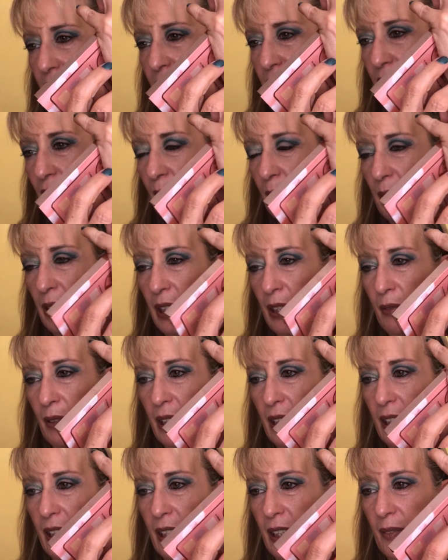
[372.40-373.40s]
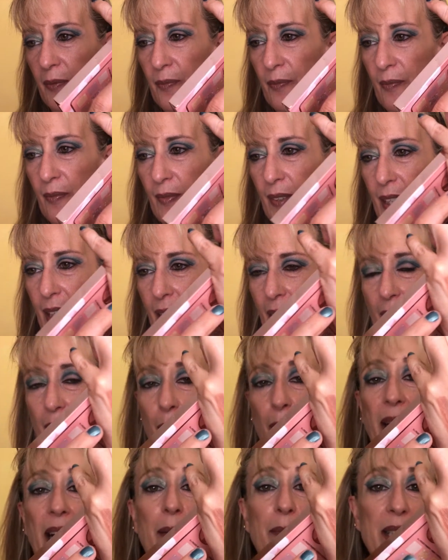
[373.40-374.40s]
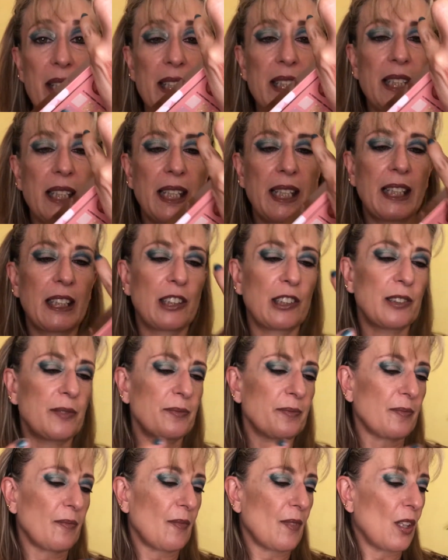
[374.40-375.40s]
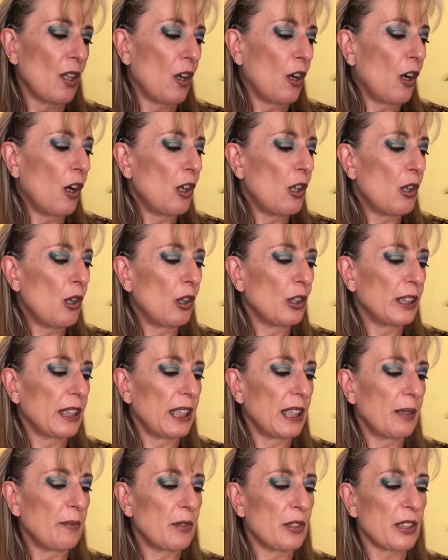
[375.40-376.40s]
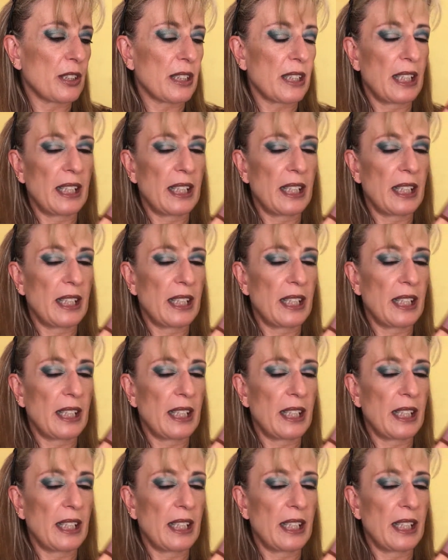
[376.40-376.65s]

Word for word: esto sería un brilli brilli para mí discreto. O luego tenemos